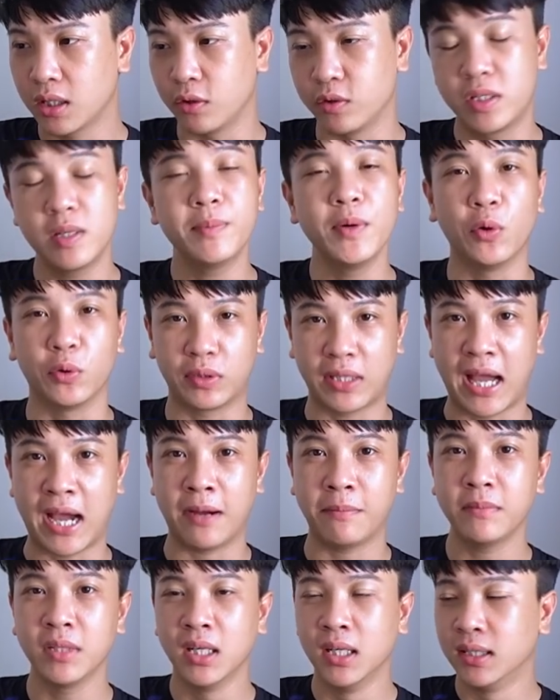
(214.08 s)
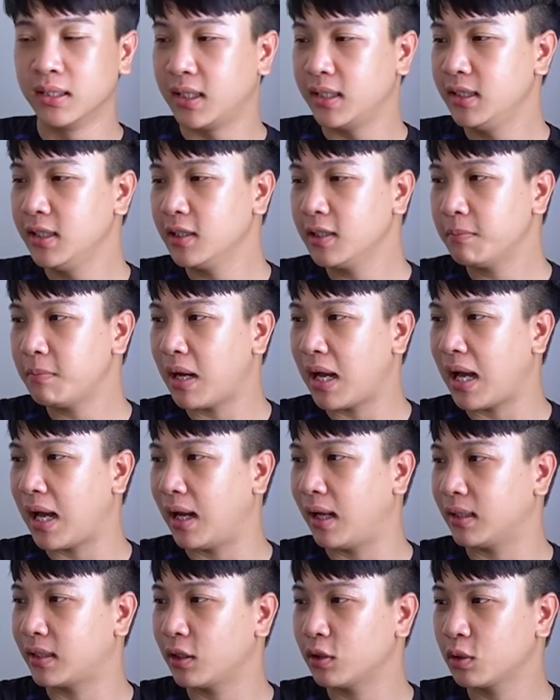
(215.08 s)
kiểu chip đầu 8. Thế nhưng
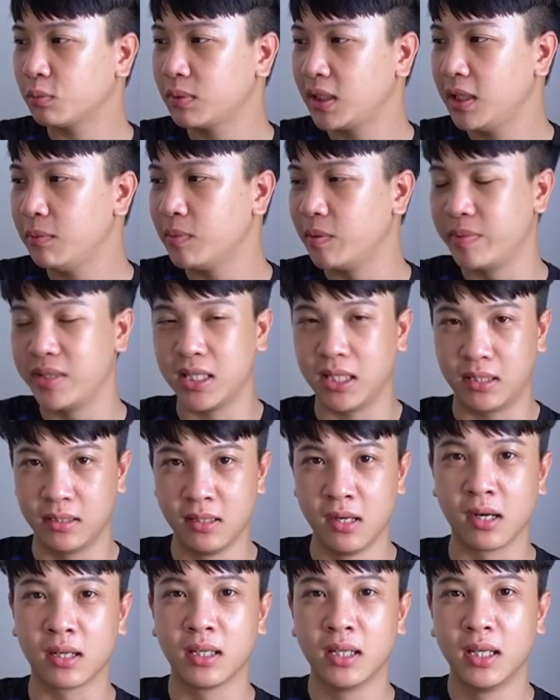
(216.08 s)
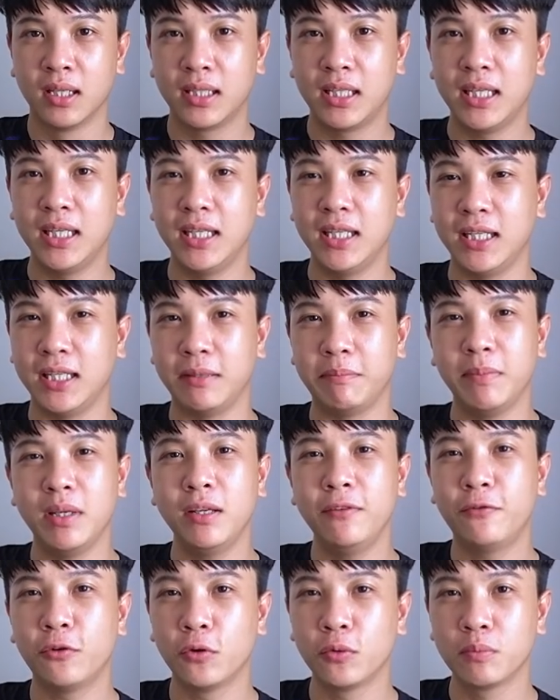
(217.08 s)
mà theo thông tin mà mình nhận được thì
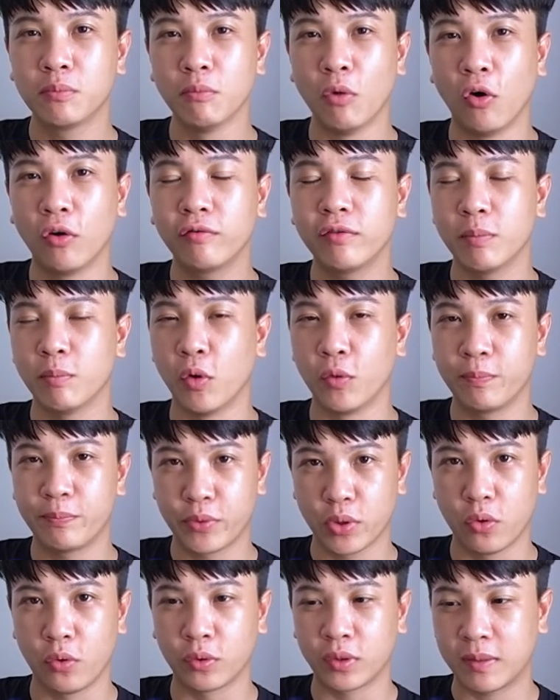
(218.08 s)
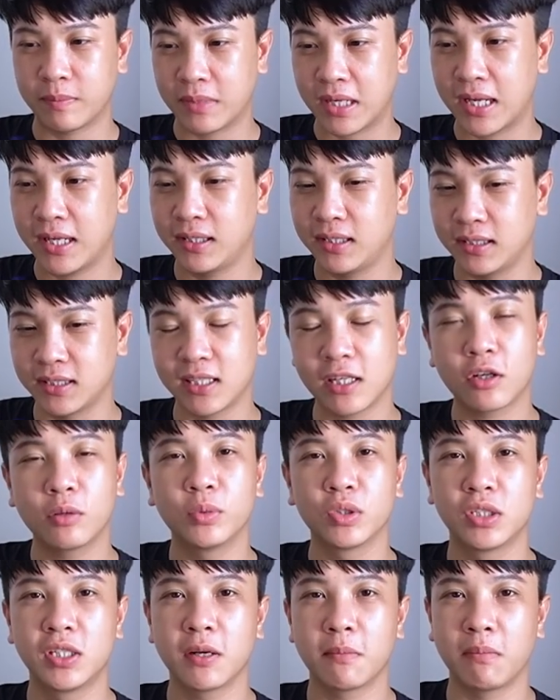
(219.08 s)
Biphone 4 và 4 Pro năm nay thì sẽ có
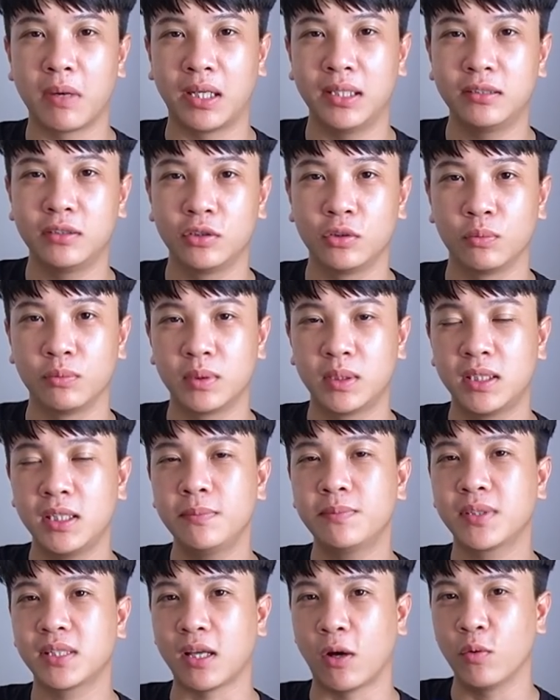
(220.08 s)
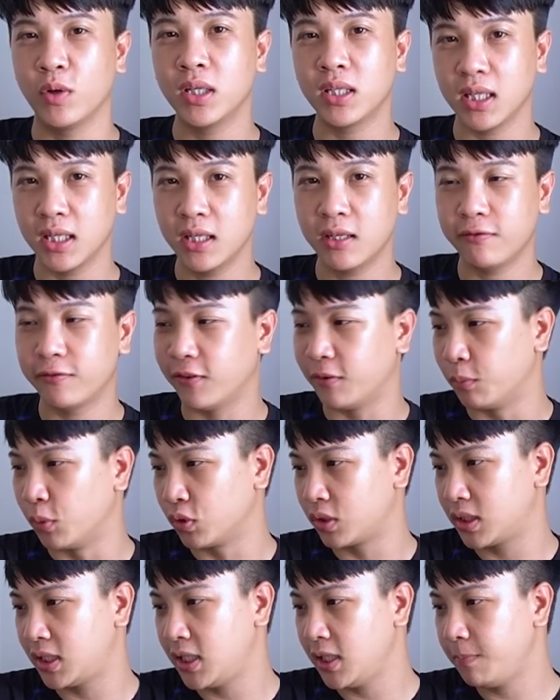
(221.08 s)
một chiếc máy sử dụng chip 6XX và
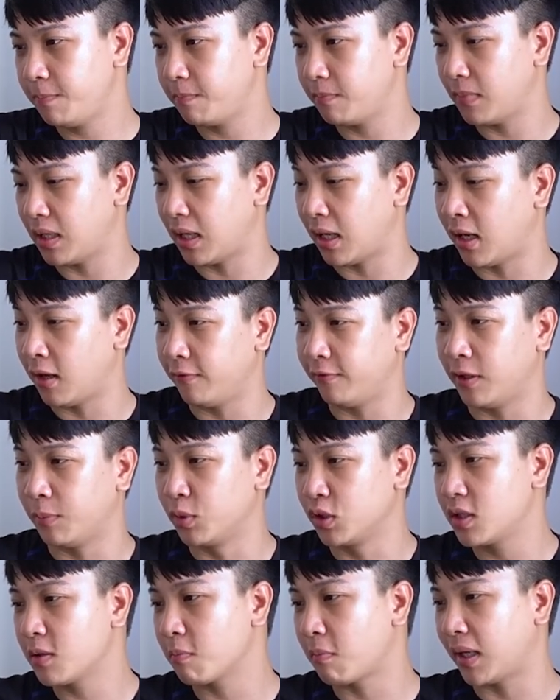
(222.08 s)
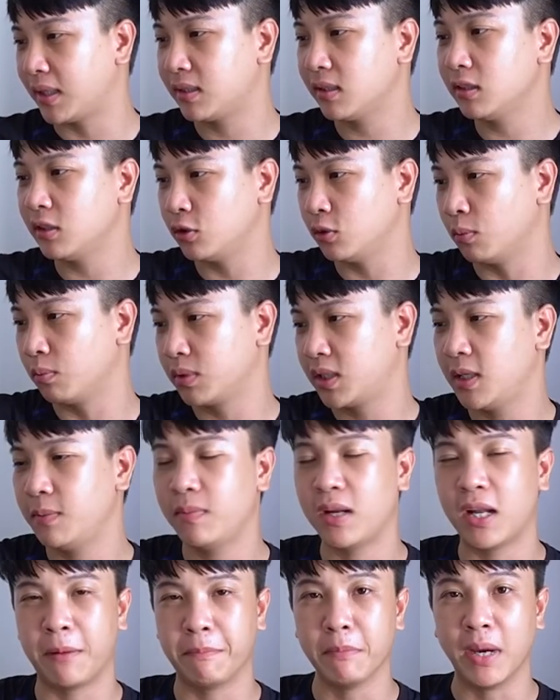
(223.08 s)
một chip là và một chiếc máy sẽ sử dụng
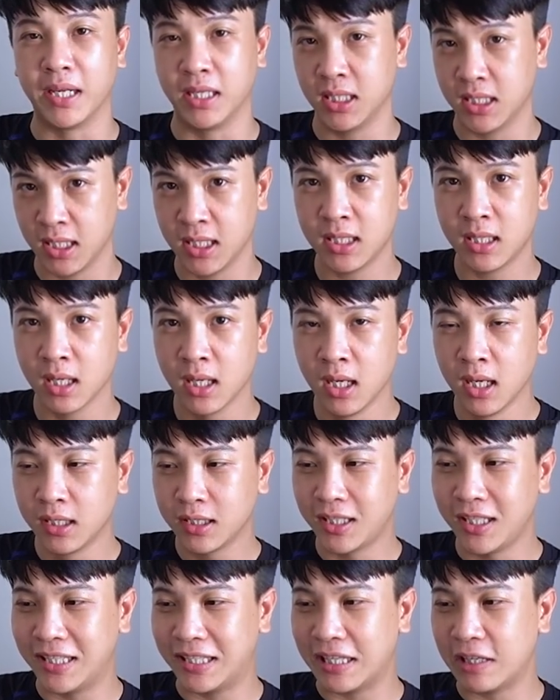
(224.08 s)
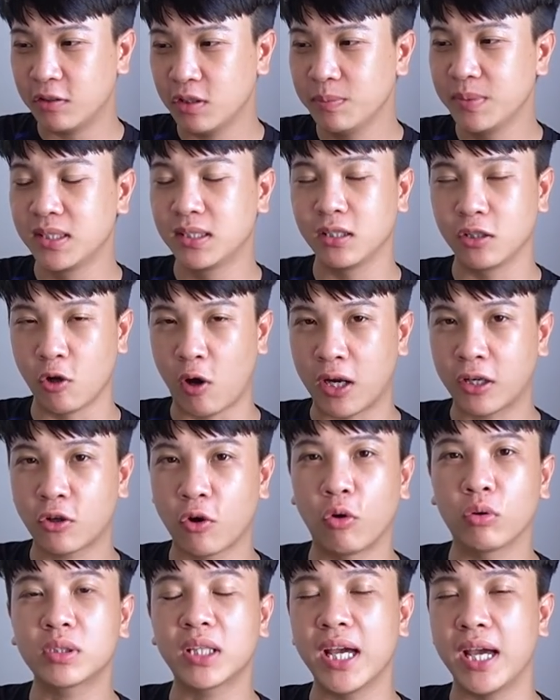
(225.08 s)
chip là 7XX thì theo như mình dự đoán
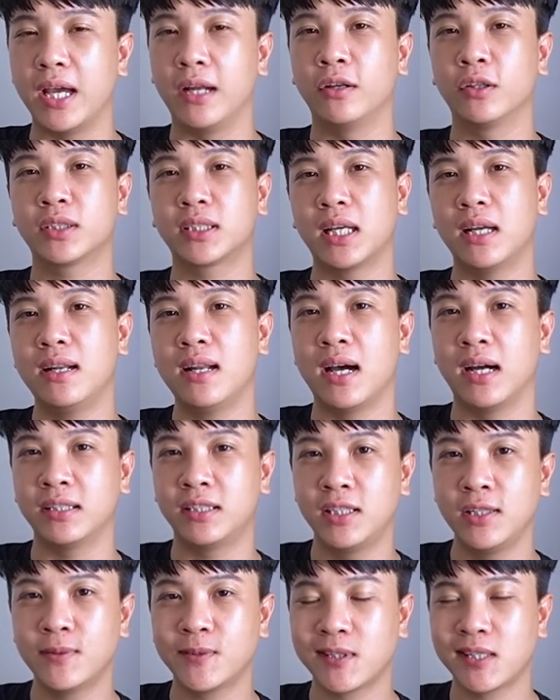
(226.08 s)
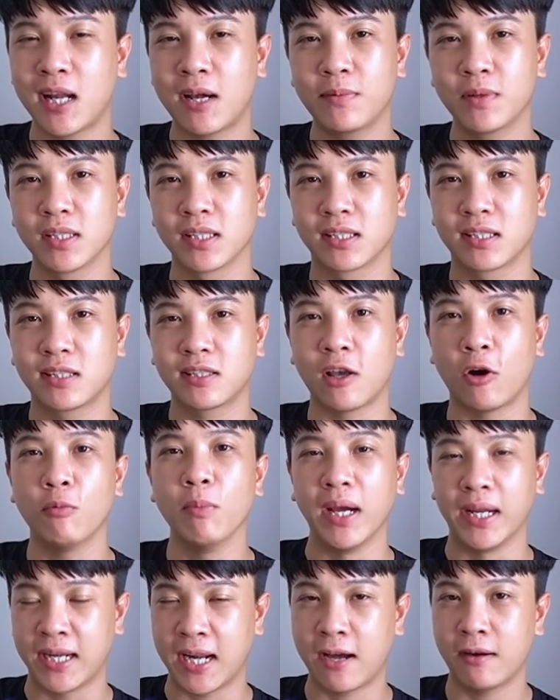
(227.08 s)
có thể nó sẽ là chip Snapdragon
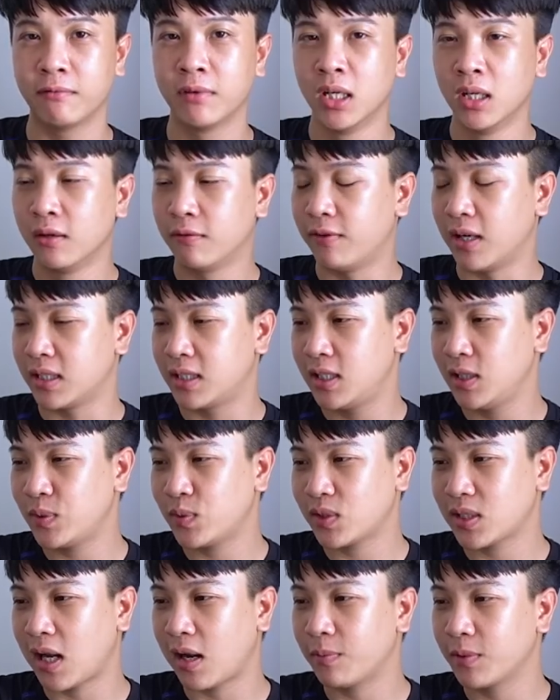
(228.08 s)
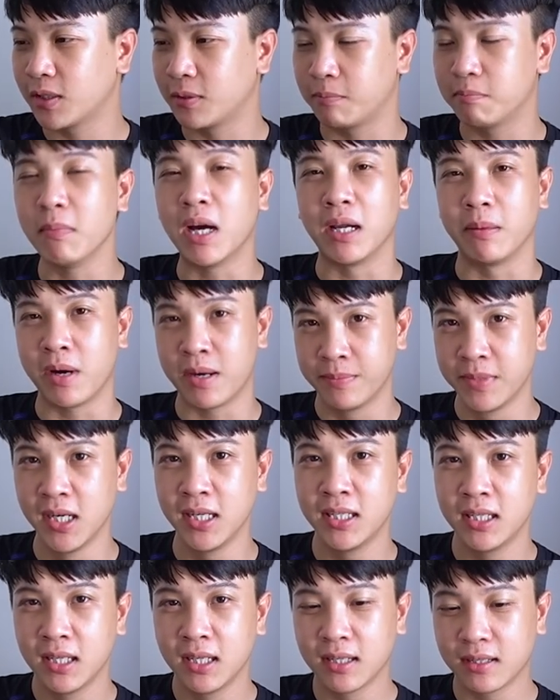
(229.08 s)
675 và chip Snapdragon
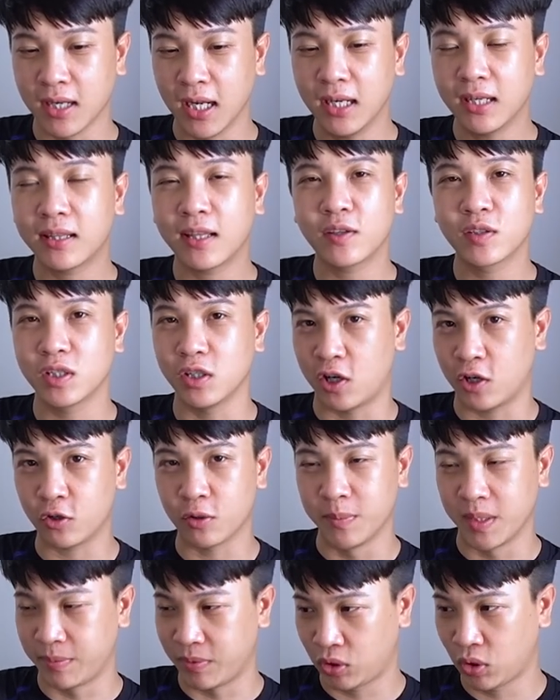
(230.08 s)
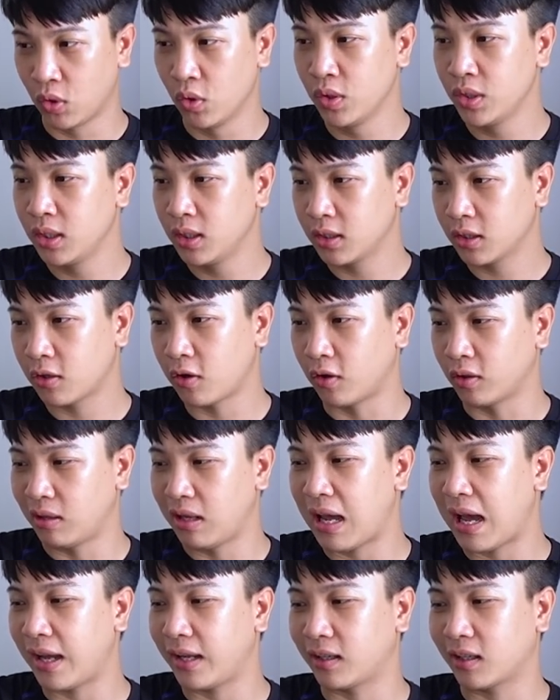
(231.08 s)
730. Đấy là theo dự đoán của mình mà thôi. Còn
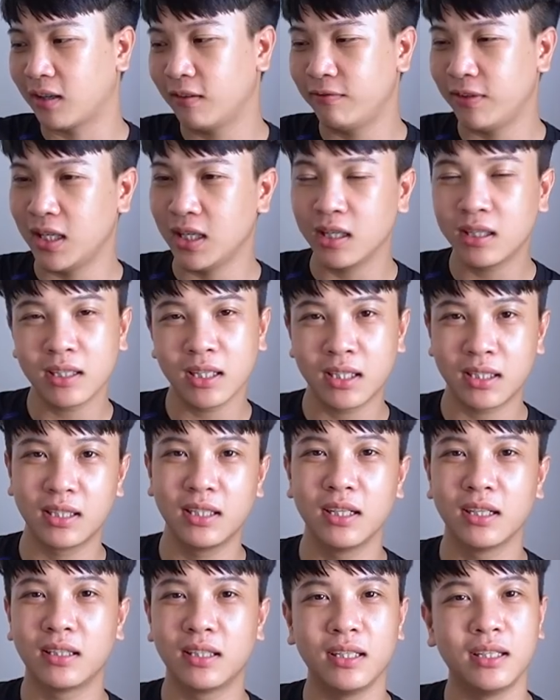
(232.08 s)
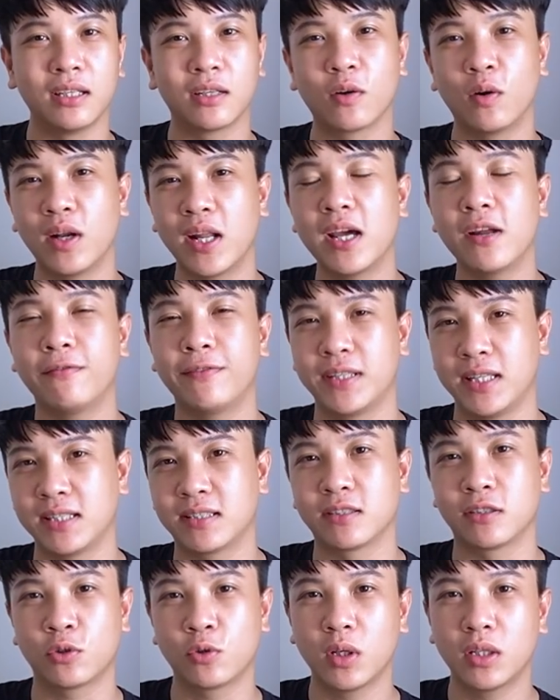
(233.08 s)
lại cái vế XX kia thì có lẽ là phải nhà
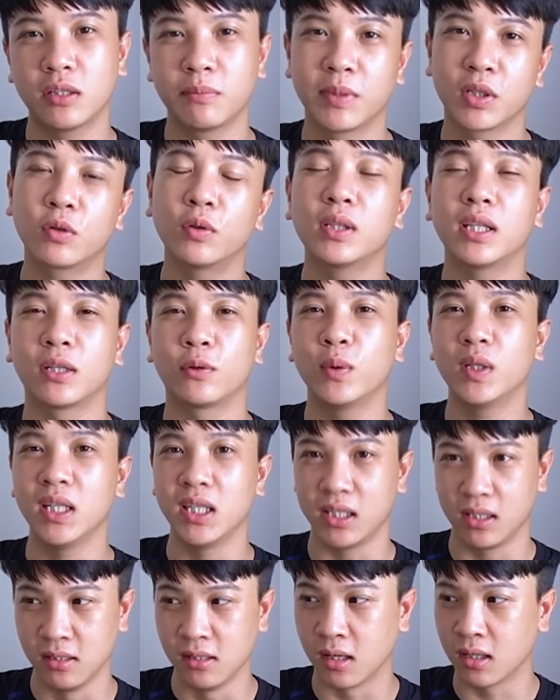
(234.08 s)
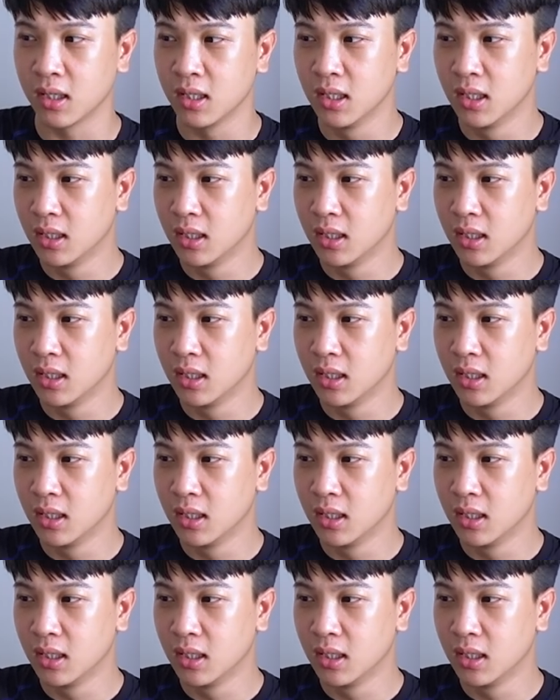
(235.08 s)
sản xuất thì mới có thể quyết định được.